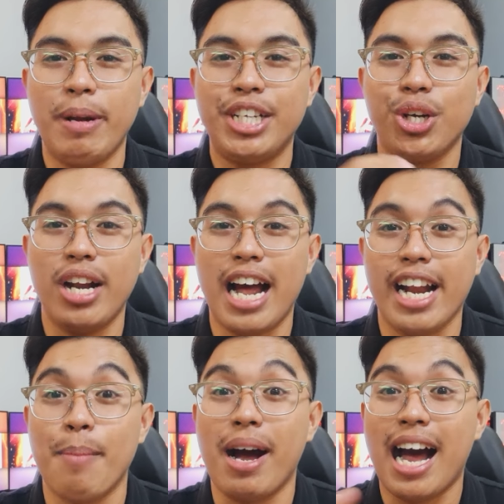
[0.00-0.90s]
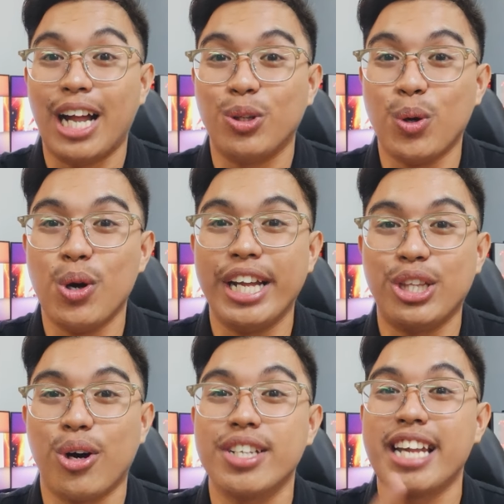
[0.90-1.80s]
make sure lang na makakatulong
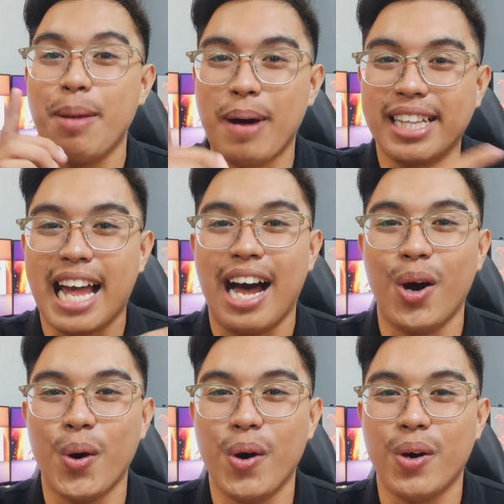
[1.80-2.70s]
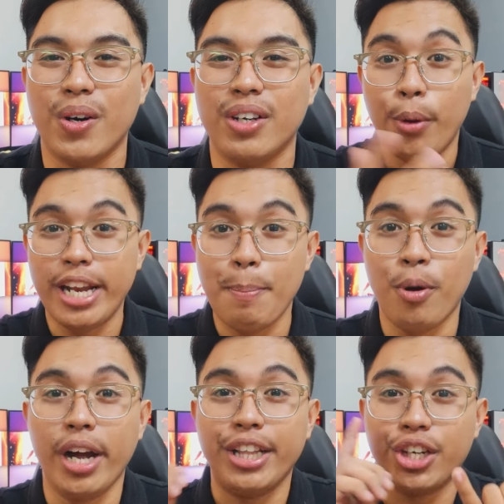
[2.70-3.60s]
ito sa ibang tao. Pwede
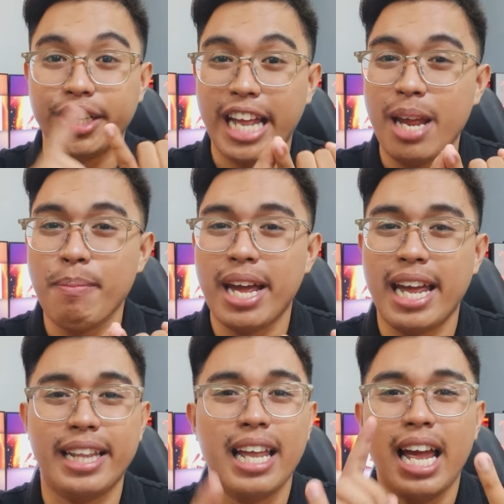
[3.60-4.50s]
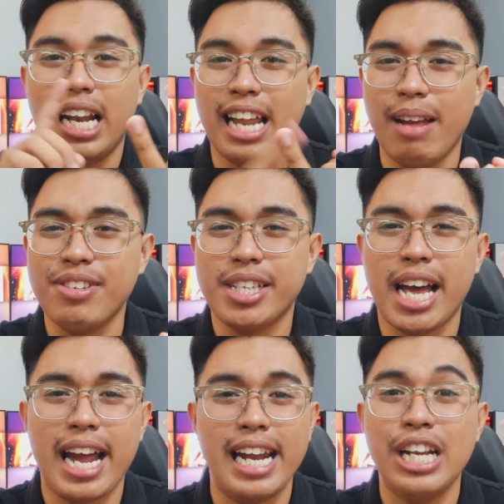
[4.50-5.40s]
pong entertainment,
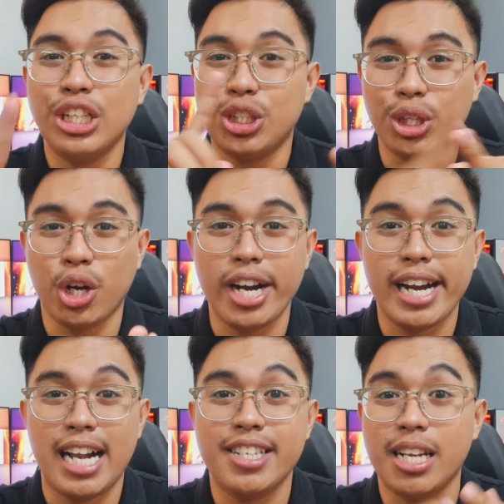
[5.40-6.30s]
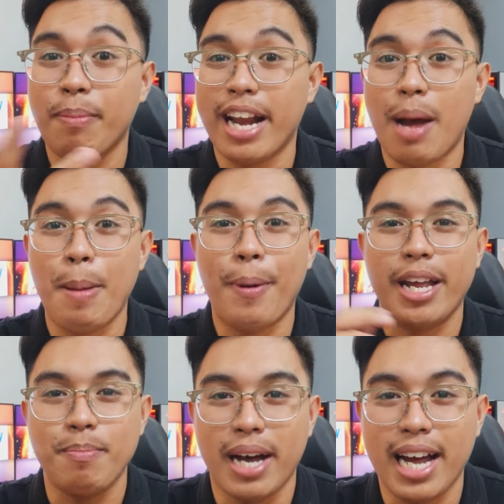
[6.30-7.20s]
lifestyle, tutorials at marami pang
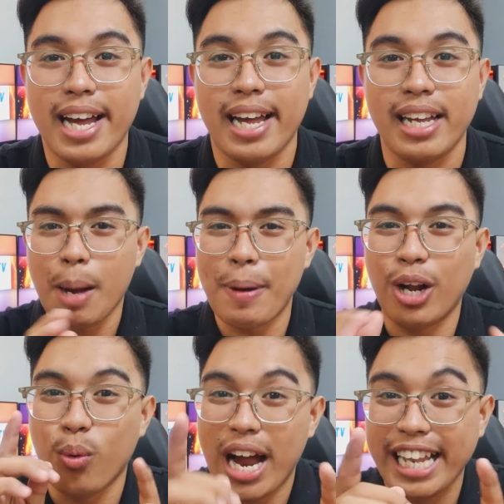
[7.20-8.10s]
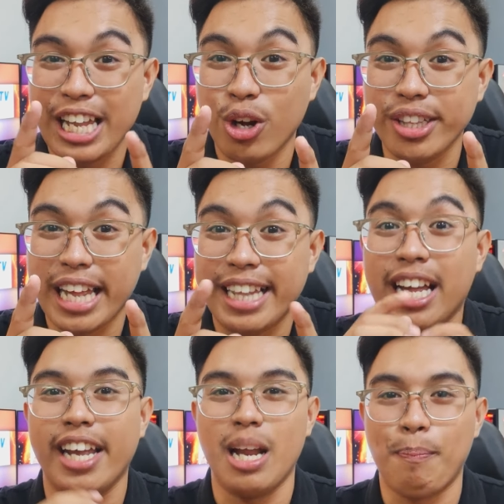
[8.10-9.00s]
iba. Kapag quality content
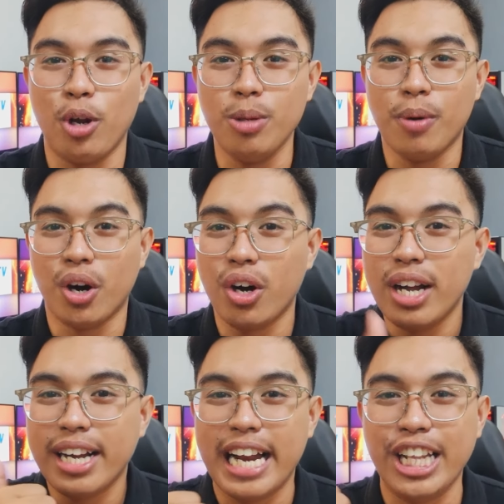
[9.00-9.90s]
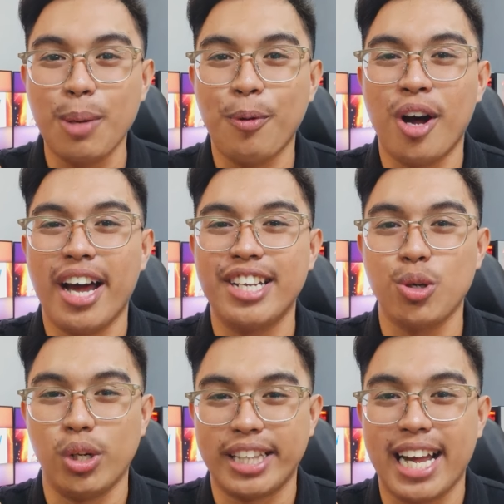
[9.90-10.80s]
ang in-upload mo, ganito po ang
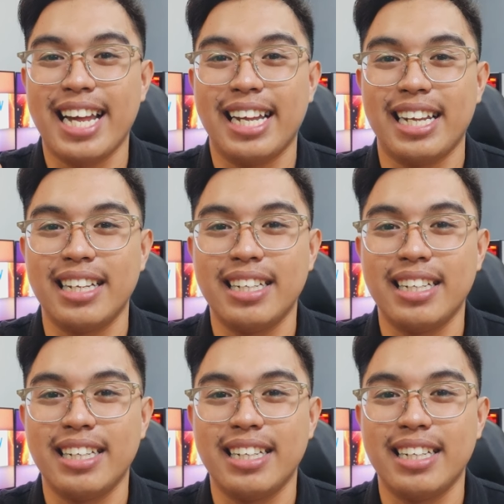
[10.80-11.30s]
resulta.